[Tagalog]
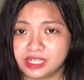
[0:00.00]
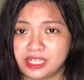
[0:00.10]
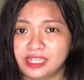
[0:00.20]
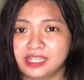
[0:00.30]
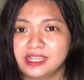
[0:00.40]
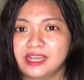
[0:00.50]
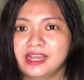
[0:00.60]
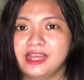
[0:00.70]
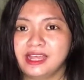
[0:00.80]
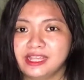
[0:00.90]
key,
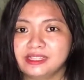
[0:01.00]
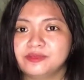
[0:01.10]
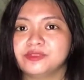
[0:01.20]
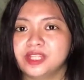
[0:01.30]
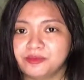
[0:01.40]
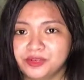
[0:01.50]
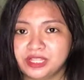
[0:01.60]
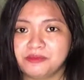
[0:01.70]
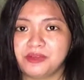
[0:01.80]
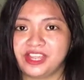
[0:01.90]
and the
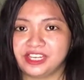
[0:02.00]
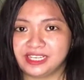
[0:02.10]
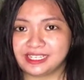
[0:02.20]
modifier